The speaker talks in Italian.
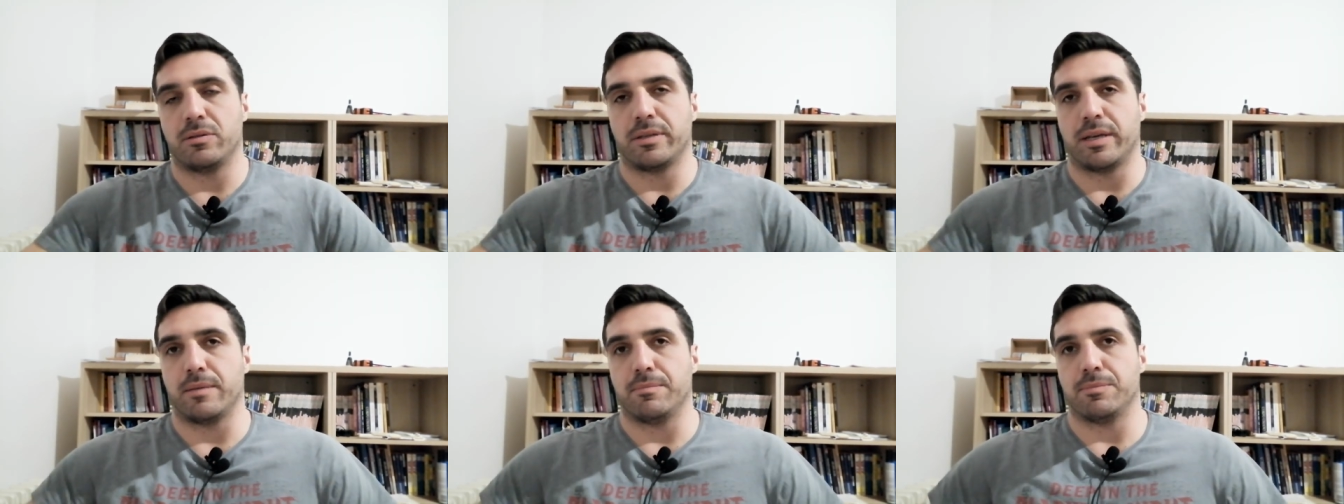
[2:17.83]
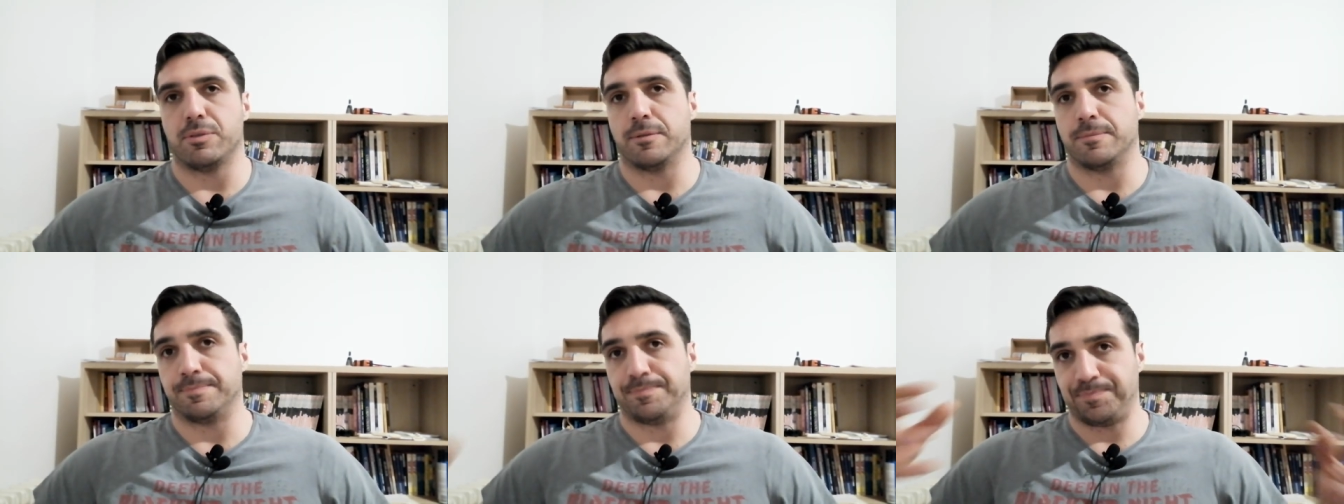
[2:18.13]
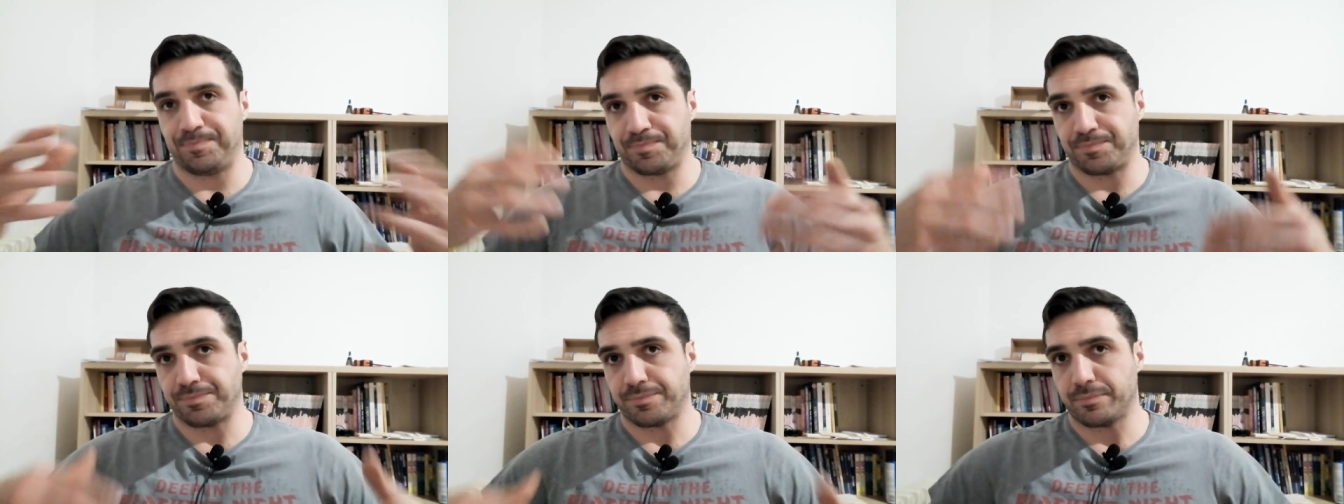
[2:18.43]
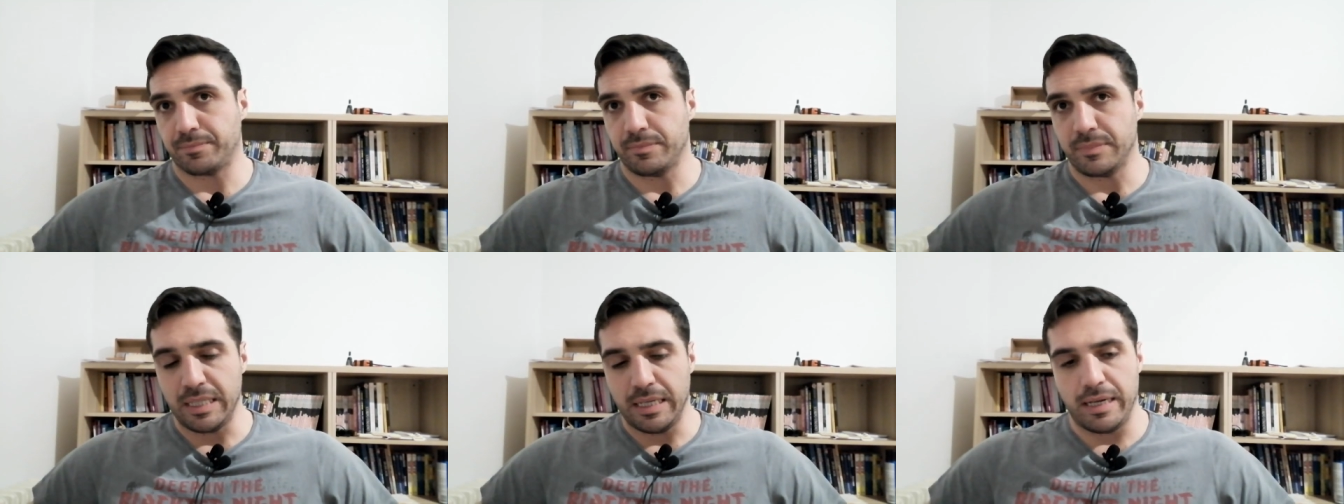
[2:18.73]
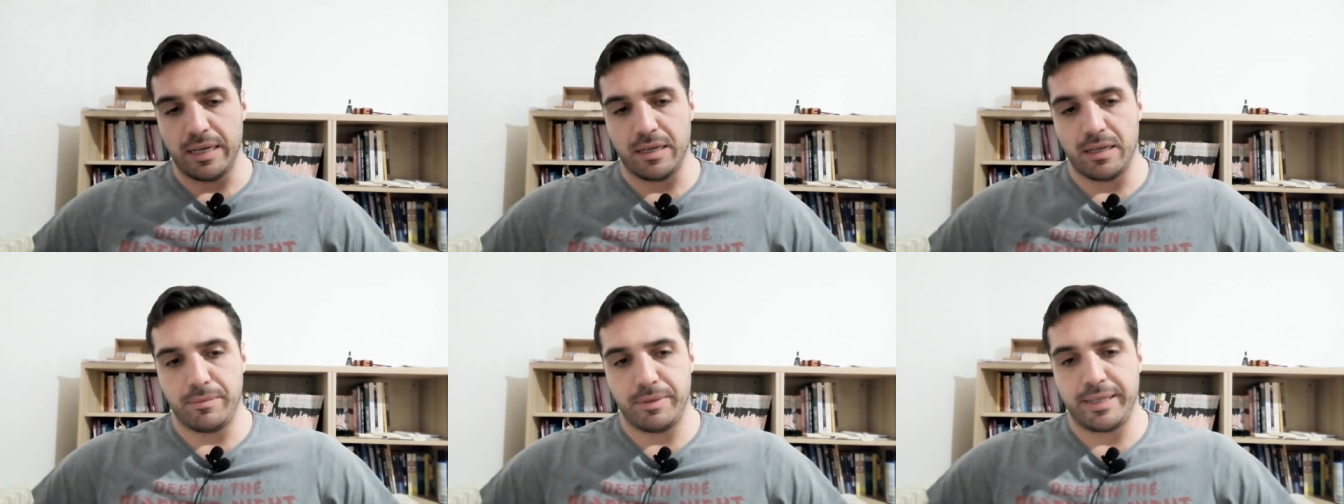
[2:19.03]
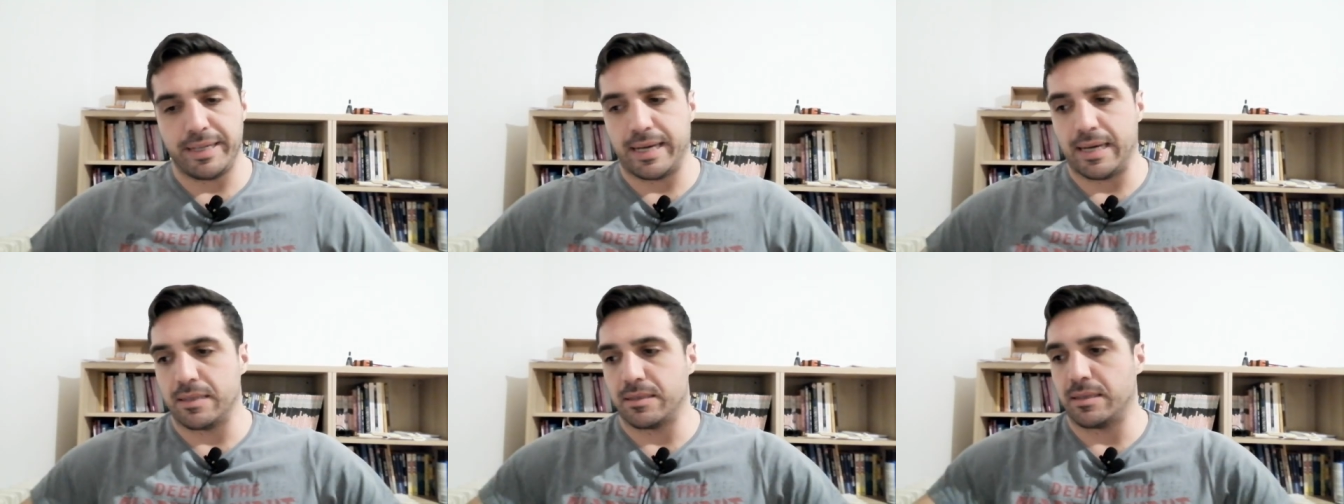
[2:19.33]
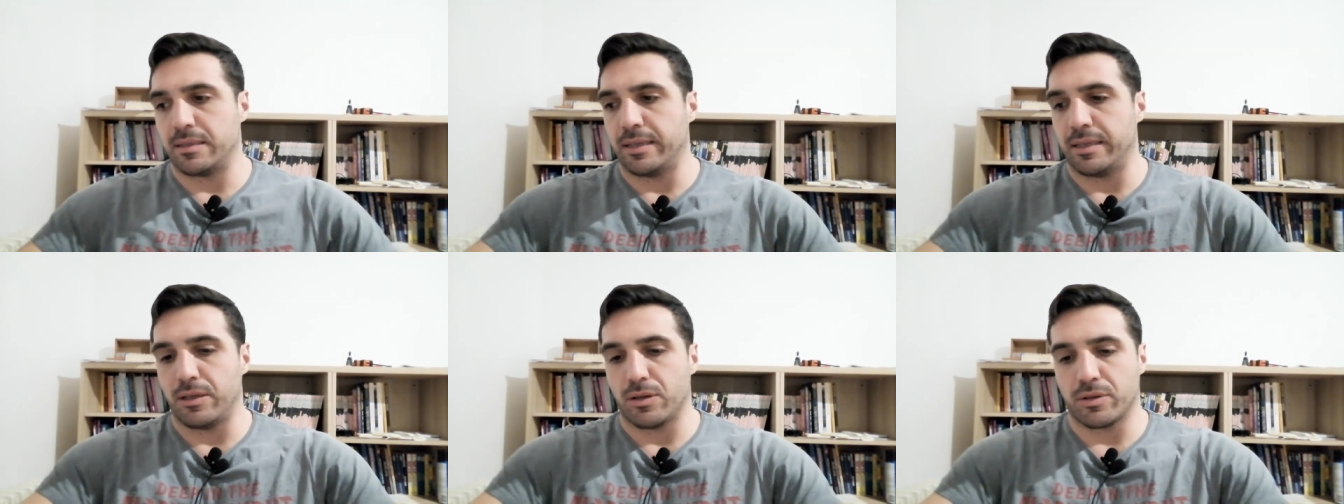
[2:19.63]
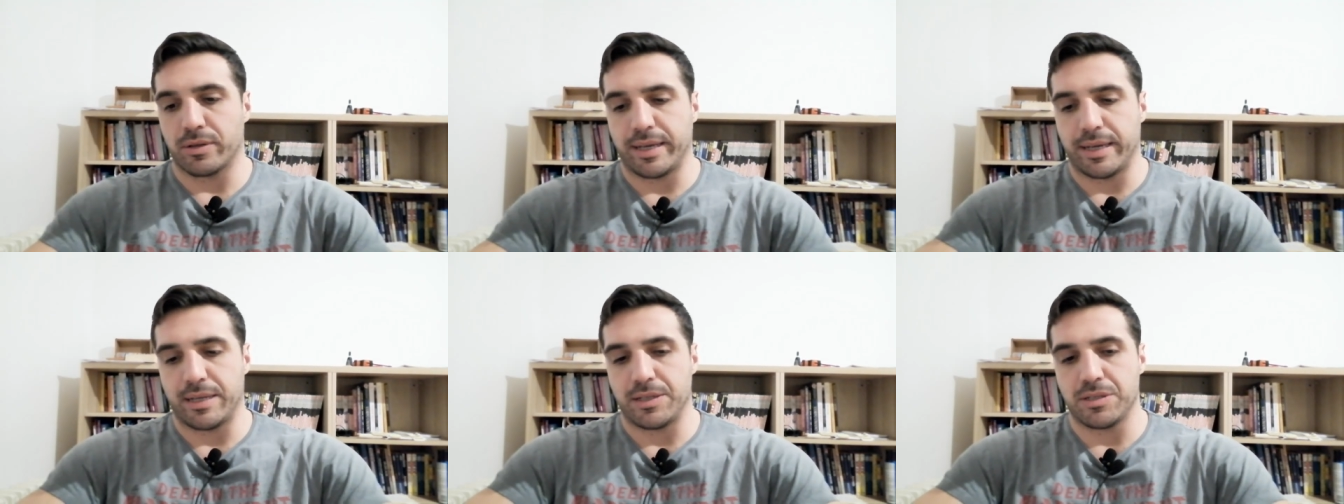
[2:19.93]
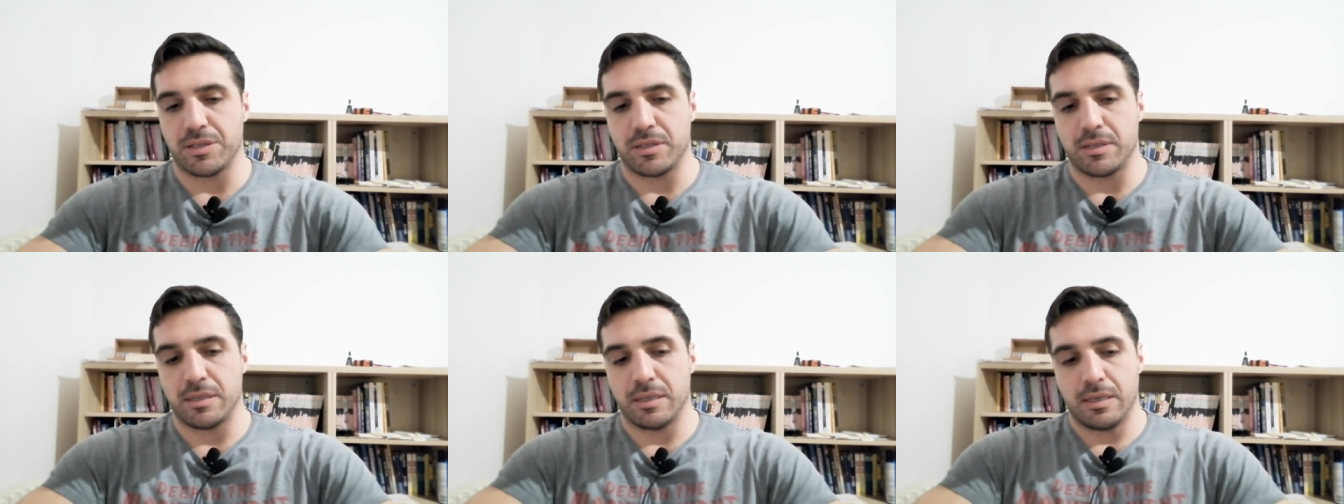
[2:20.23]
tempo eliminata dagli ortaggi.